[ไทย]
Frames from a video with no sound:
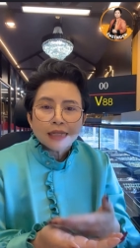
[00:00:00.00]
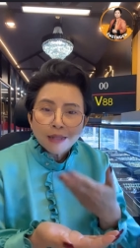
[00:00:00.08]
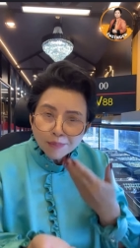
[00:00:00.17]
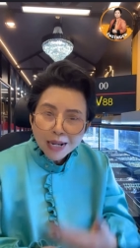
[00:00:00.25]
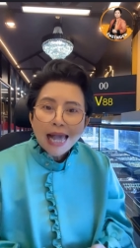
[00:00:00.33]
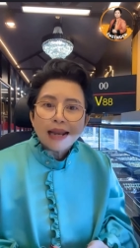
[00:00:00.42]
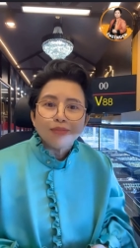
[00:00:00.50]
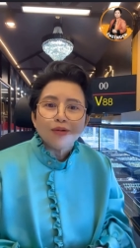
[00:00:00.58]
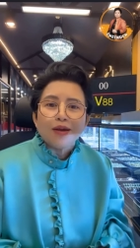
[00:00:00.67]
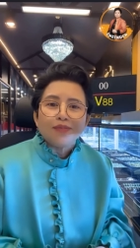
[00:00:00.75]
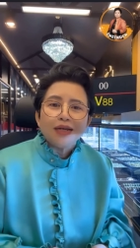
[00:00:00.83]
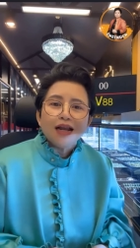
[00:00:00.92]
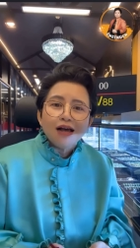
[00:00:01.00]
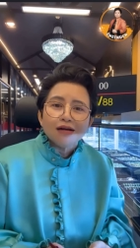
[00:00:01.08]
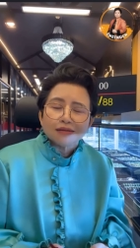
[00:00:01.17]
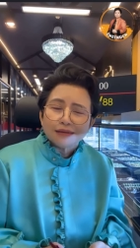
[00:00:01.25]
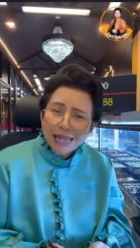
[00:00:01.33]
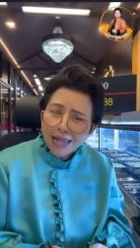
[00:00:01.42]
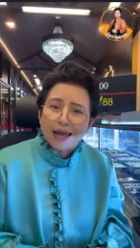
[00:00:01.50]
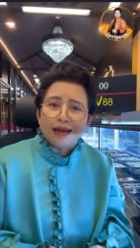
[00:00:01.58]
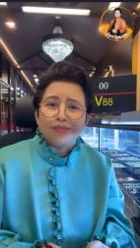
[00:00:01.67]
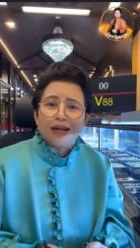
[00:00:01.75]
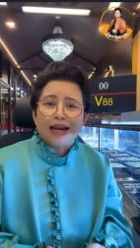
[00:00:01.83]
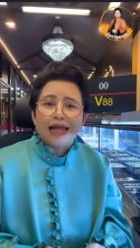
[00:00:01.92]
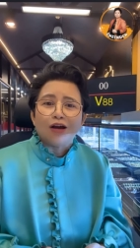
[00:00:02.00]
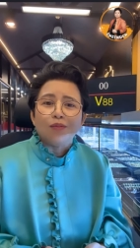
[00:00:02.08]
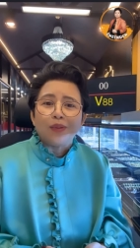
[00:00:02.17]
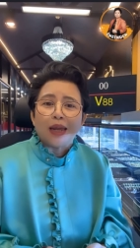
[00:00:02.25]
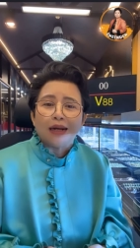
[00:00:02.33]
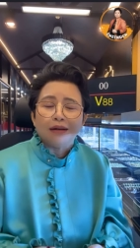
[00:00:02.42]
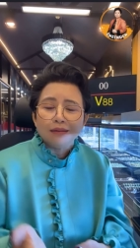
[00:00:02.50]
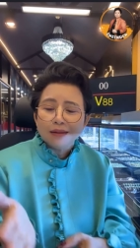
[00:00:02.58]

สิบล้านพ่อแม่ไปน้องแต่เป็นไรก็เป็น